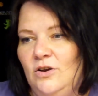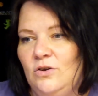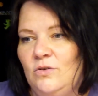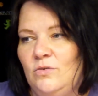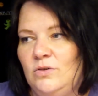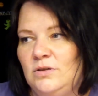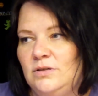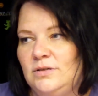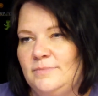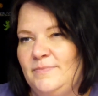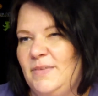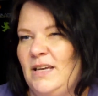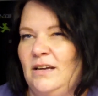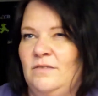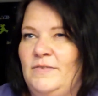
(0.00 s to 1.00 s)
und
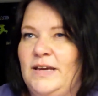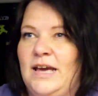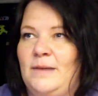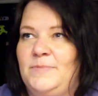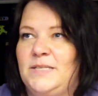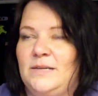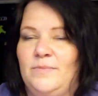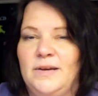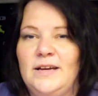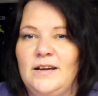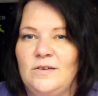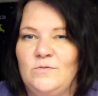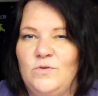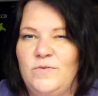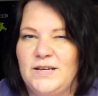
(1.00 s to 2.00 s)
irgendwie gab es immer
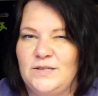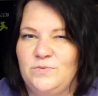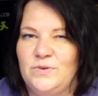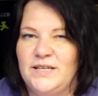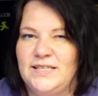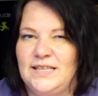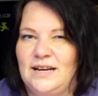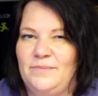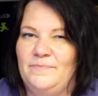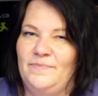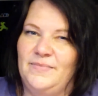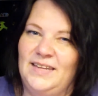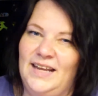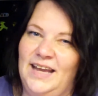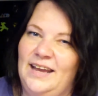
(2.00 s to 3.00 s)
irgendwo was, wo ich gesagt habe,
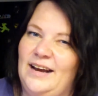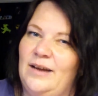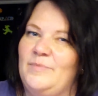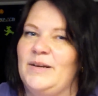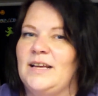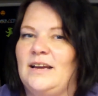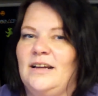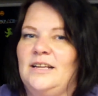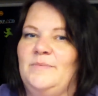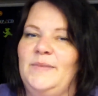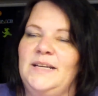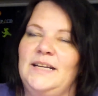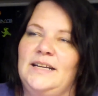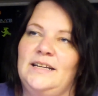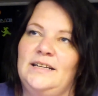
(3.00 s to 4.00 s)
nee, damit kann ich mich
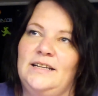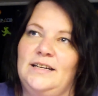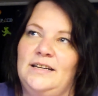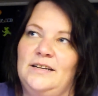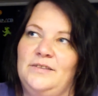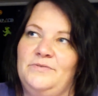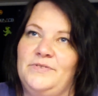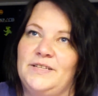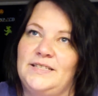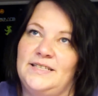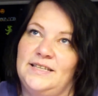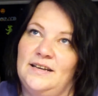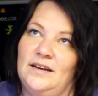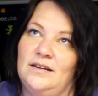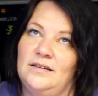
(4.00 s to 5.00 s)
nicht
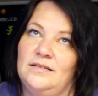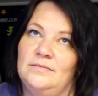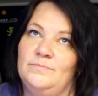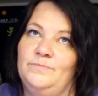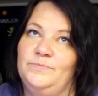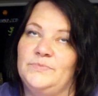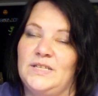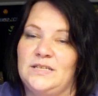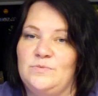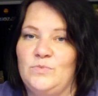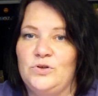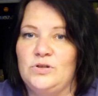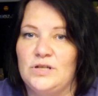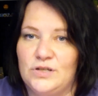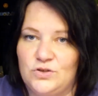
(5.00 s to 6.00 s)
identifizieren. Hm, das
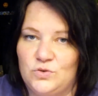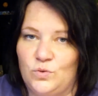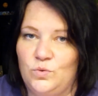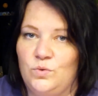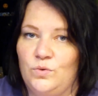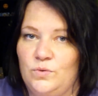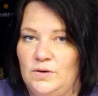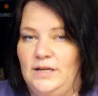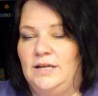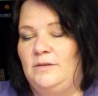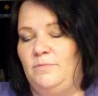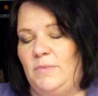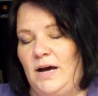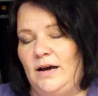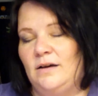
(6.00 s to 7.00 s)
möchte ich so nicht
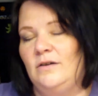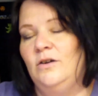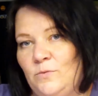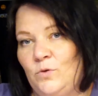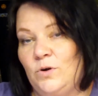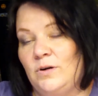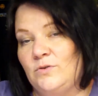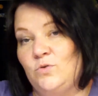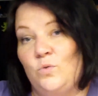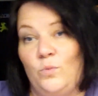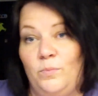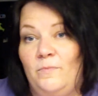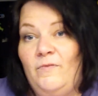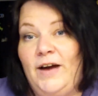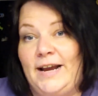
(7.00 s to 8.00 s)
machen oder so
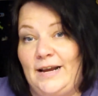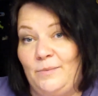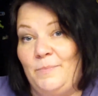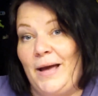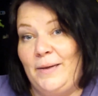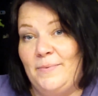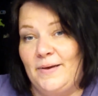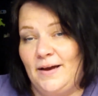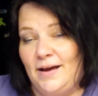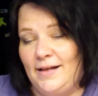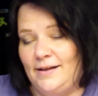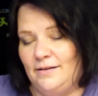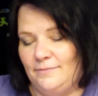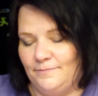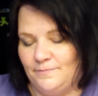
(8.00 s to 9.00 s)
weiter
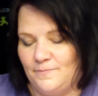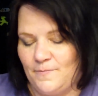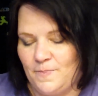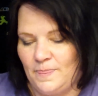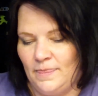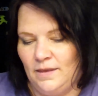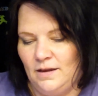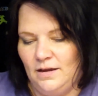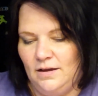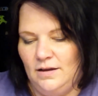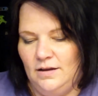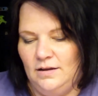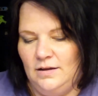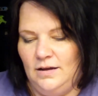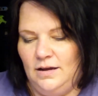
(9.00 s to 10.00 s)
beibehalten.
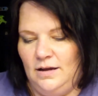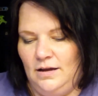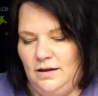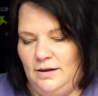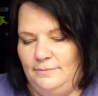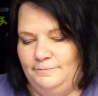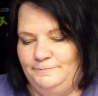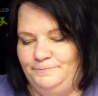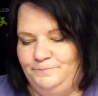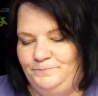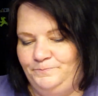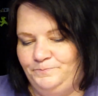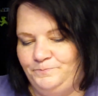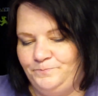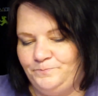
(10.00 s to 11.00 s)
Ähm,